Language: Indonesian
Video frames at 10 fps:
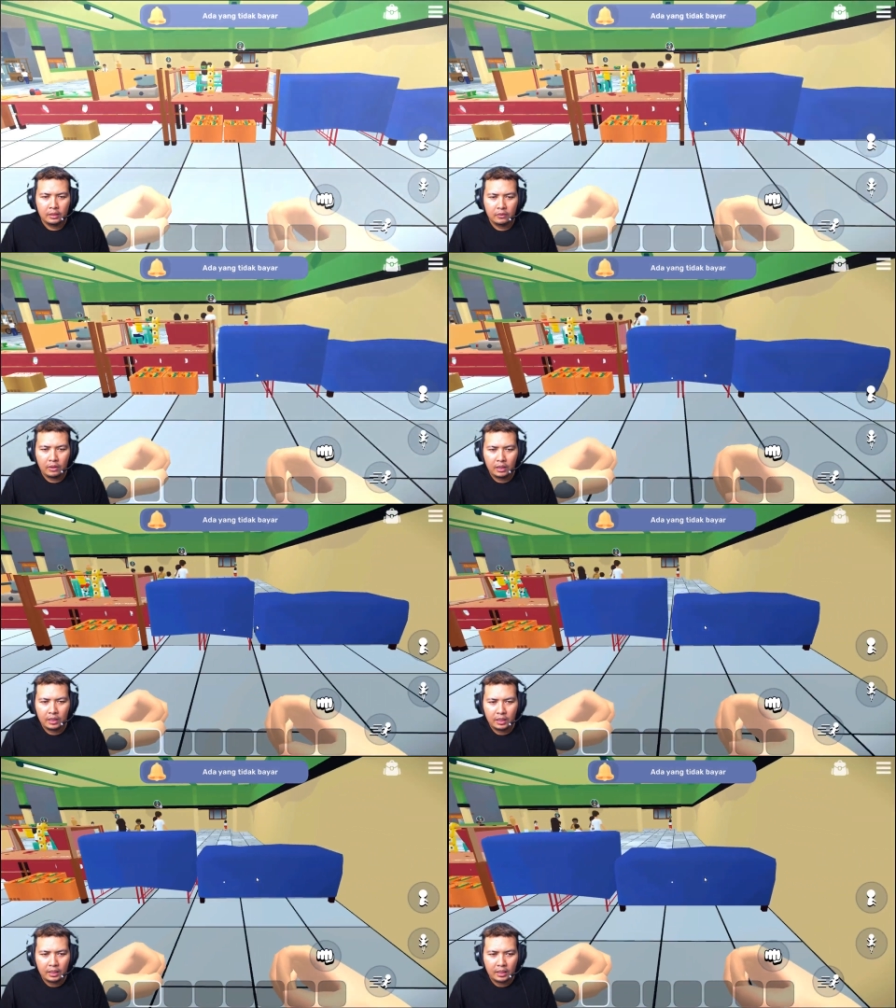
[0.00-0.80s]

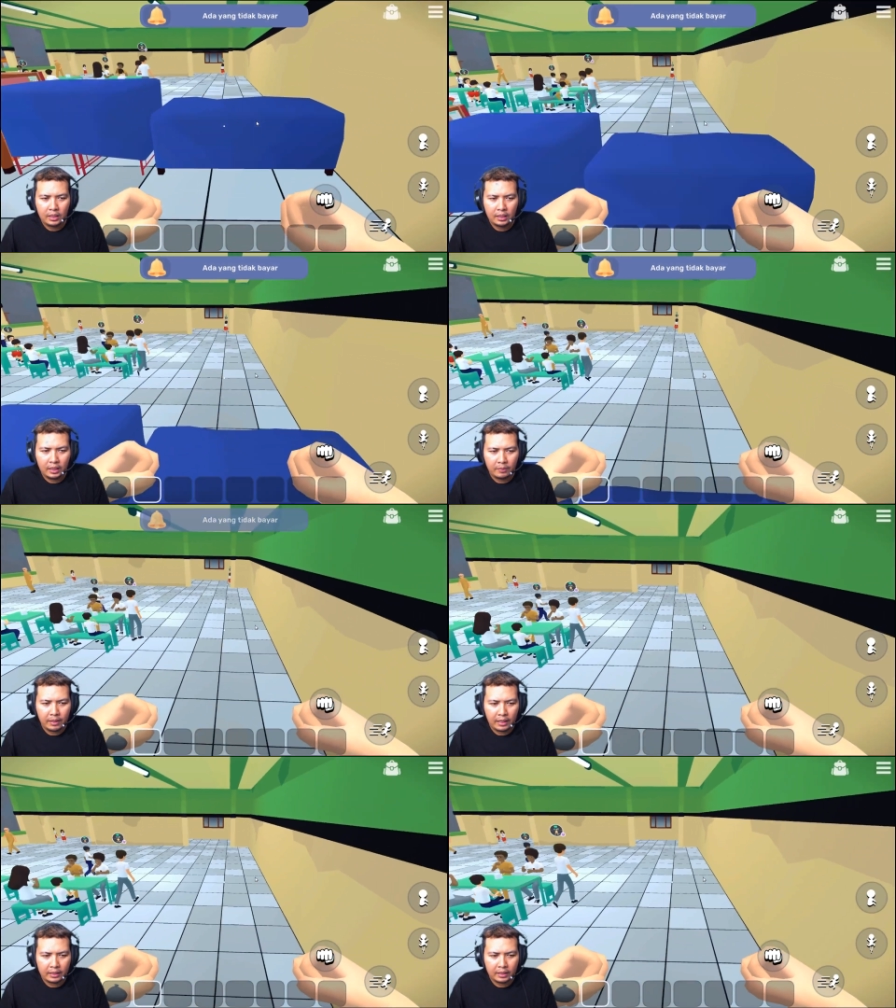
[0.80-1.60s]
wah nggak
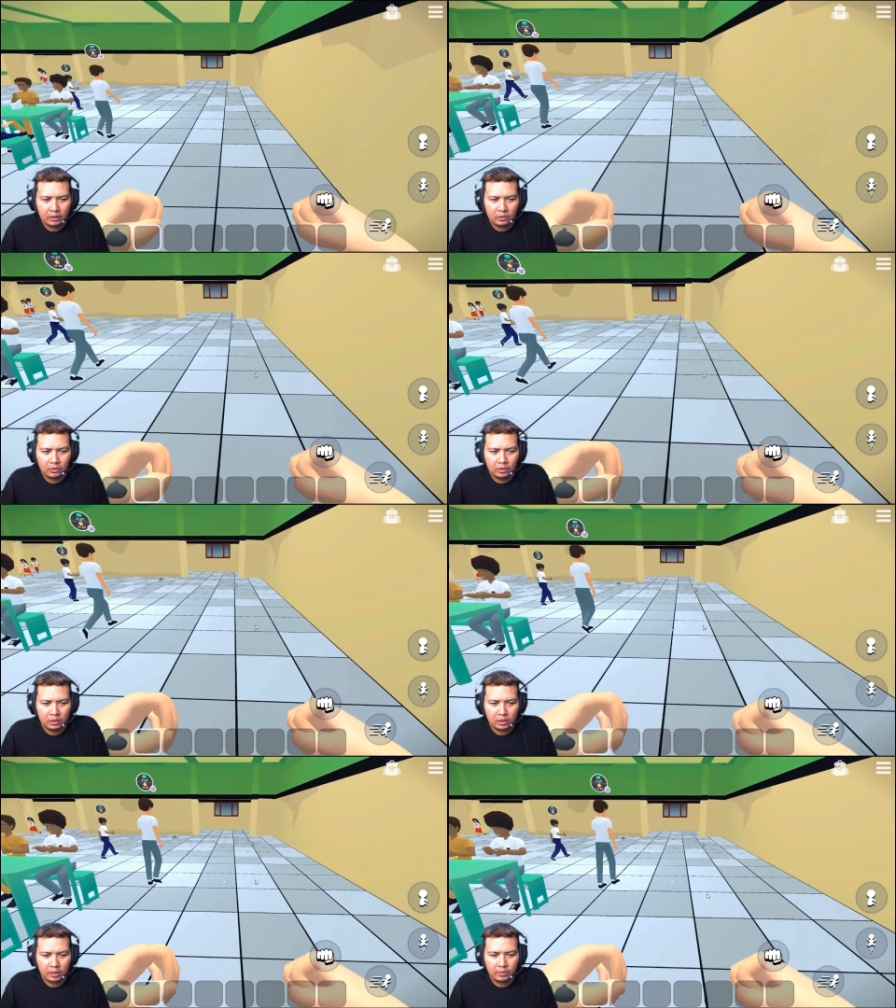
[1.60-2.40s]
bayar loh, woi
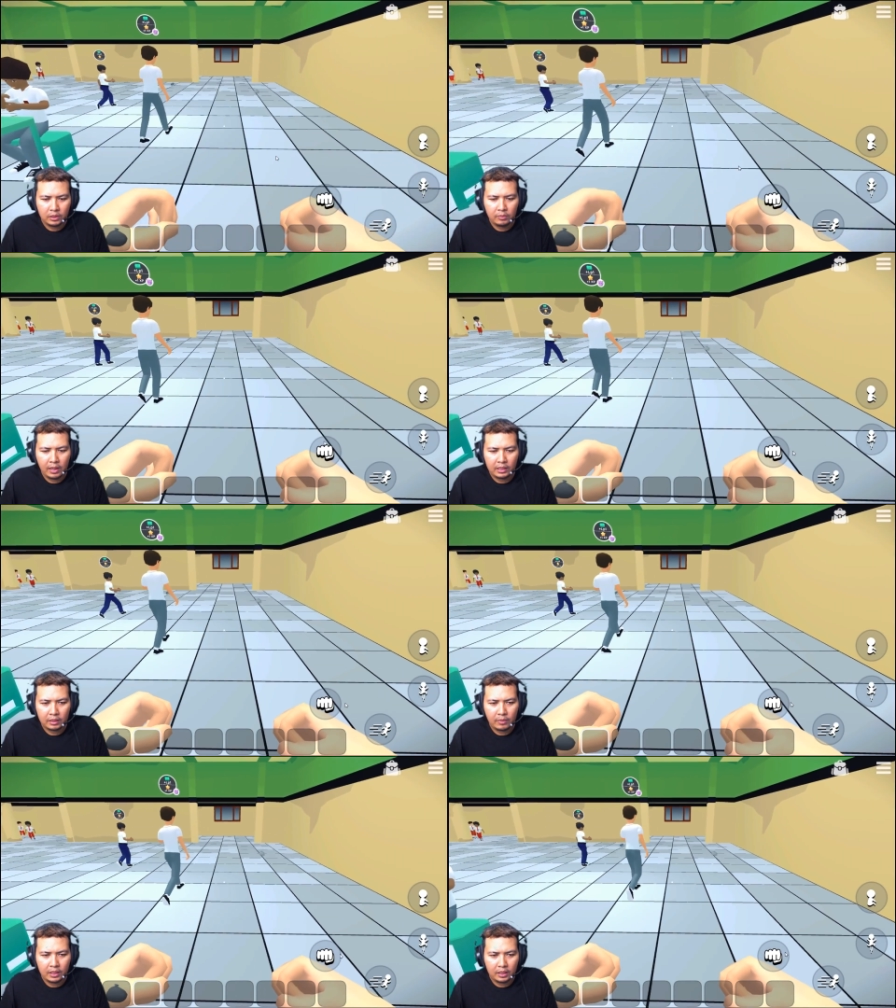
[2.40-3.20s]
ngambil
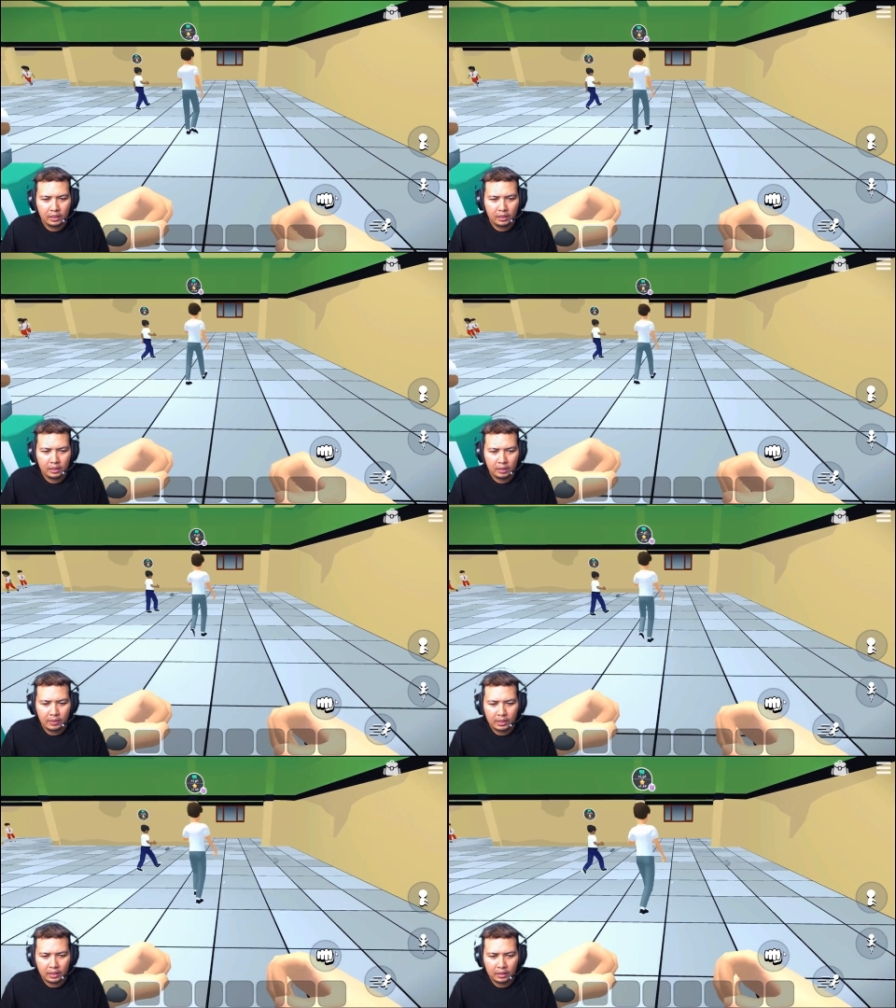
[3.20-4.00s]
banyak-banyak nggak
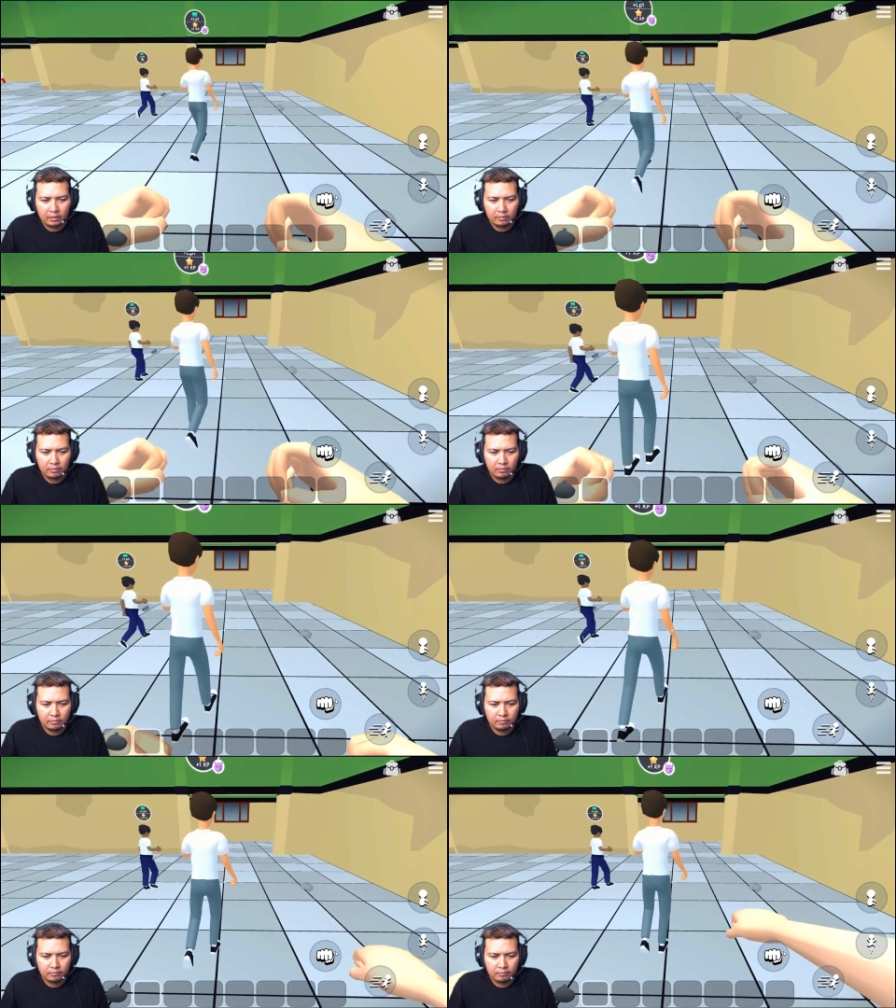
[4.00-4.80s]
bayar.
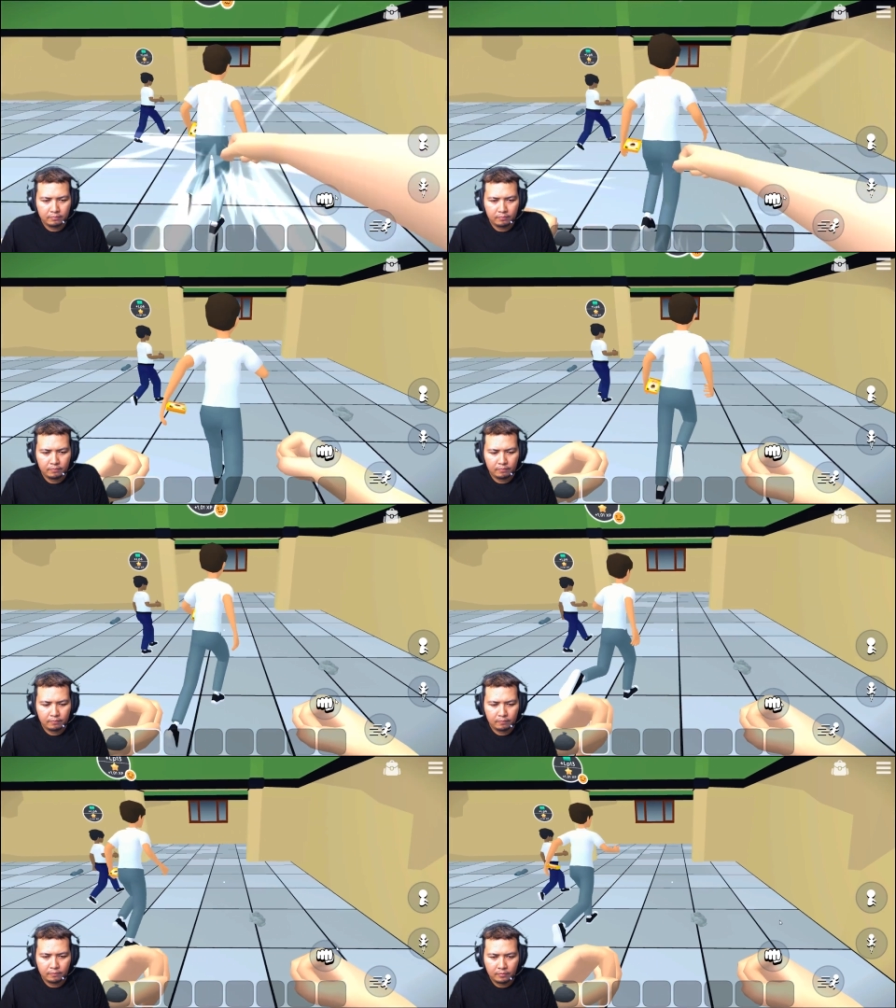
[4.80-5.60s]
Hmm.